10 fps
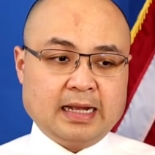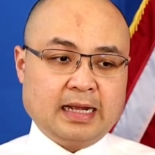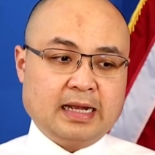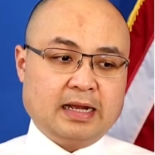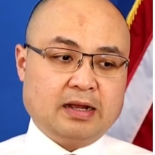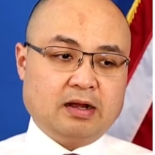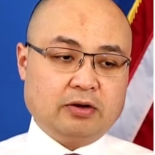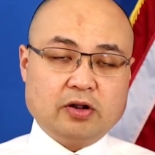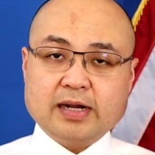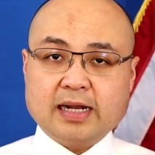À,
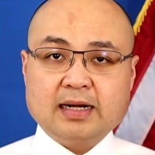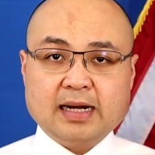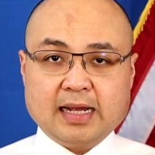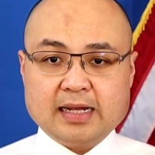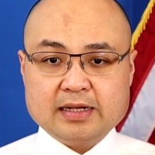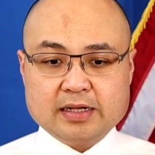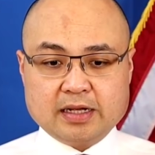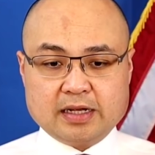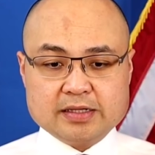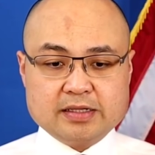họ nói rằng là
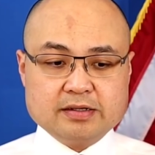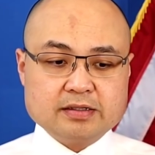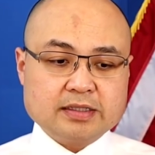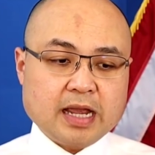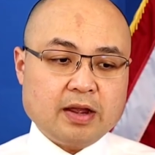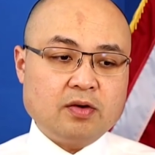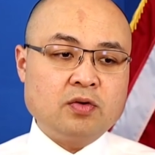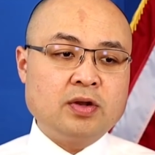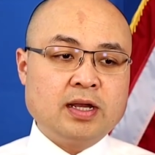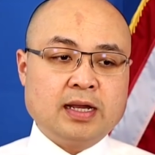à, dựa
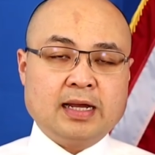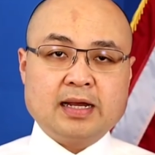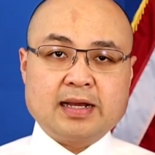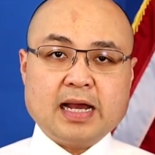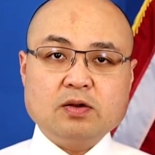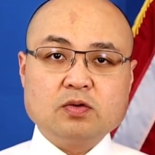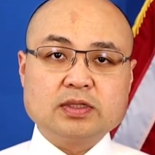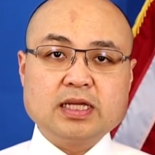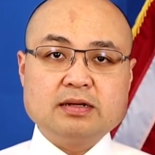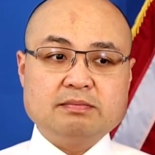theo À, các
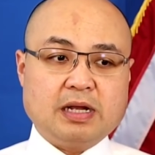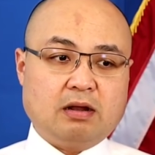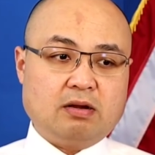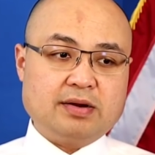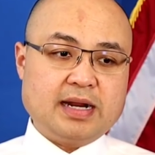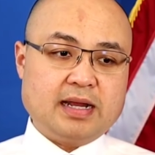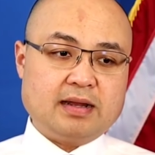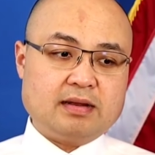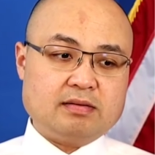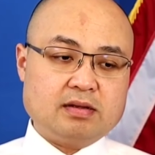nguồn tin mà họ
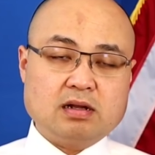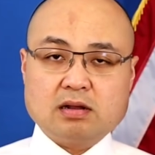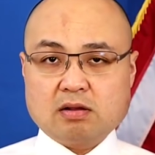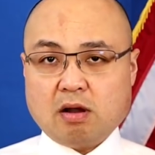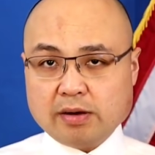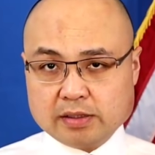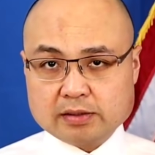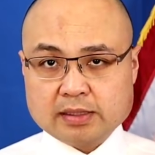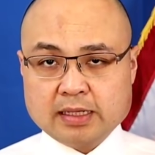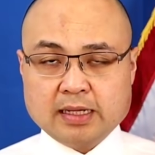đã à, có
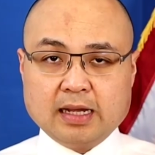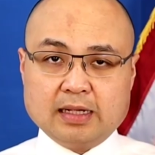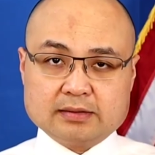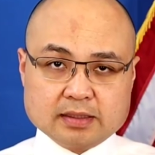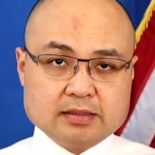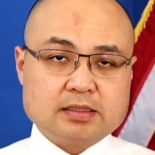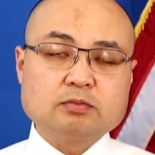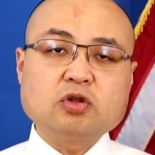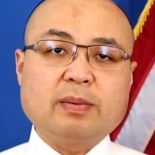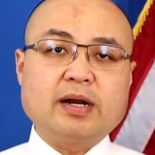được à, từ
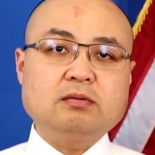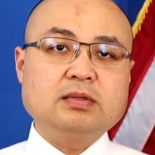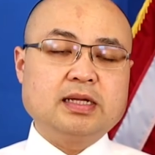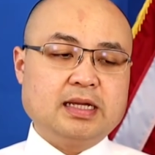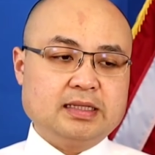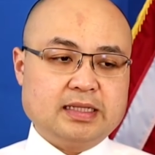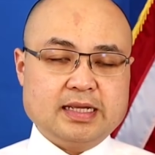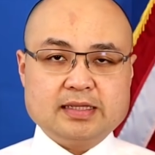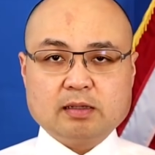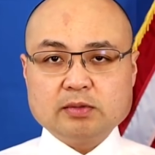trong tòa bài đốc
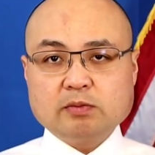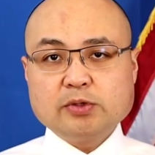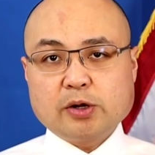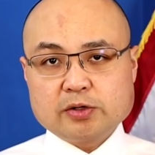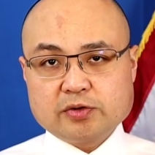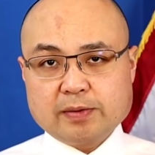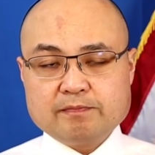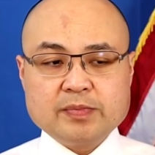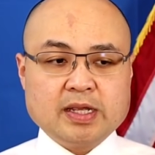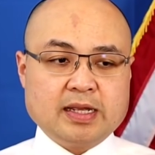thì tổng thống Donald
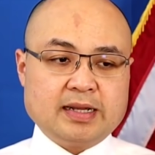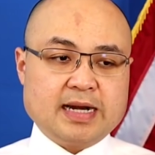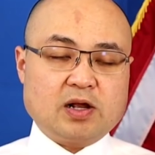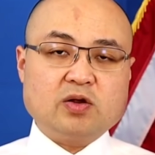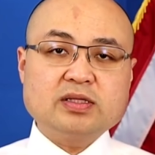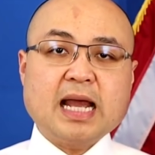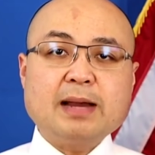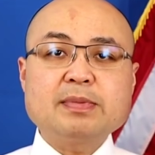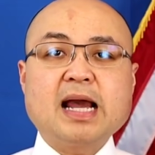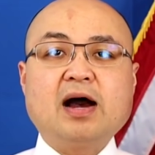Trump đã có
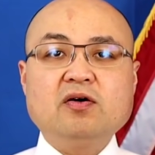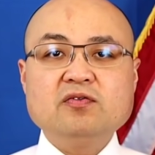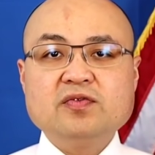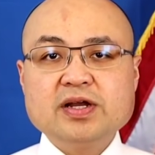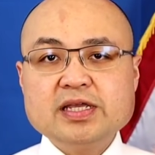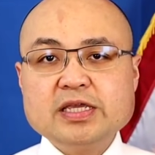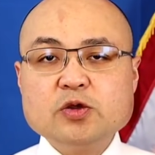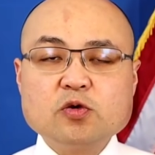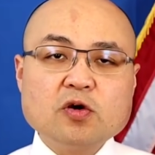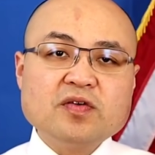tham khảo với
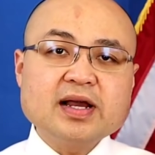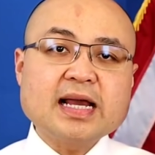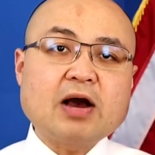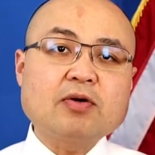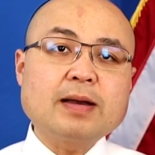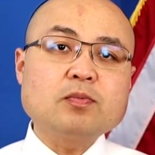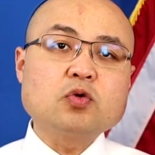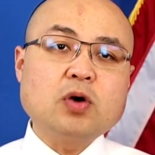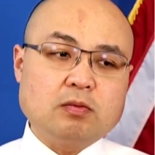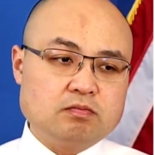nhiều cố vấn cao cấp
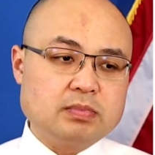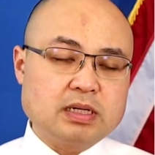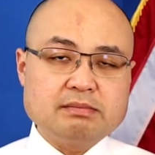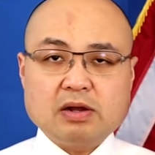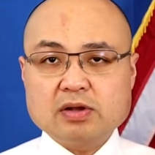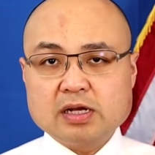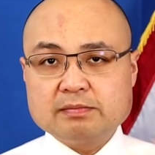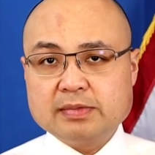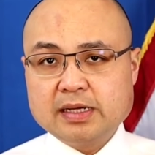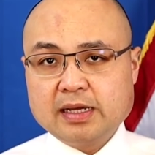của ông bao
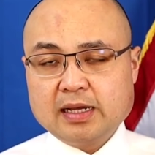gồm